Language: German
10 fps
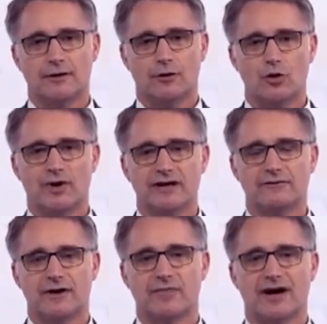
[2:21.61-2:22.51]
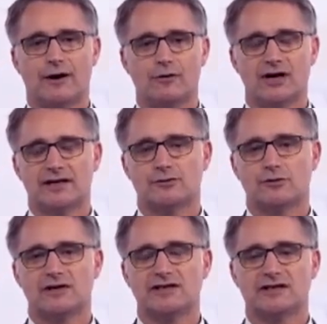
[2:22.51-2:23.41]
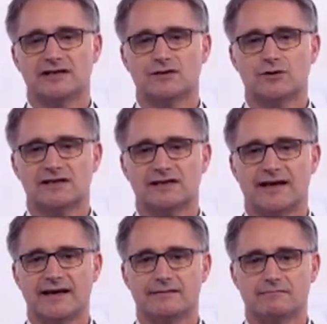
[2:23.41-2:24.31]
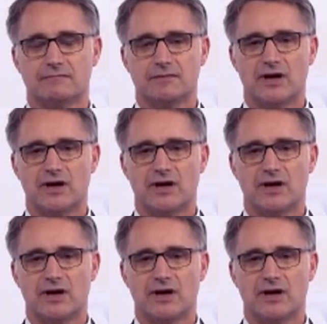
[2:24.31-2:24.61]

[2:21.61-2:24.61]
über den Verbrauch an natürlichen Ressourcen reden,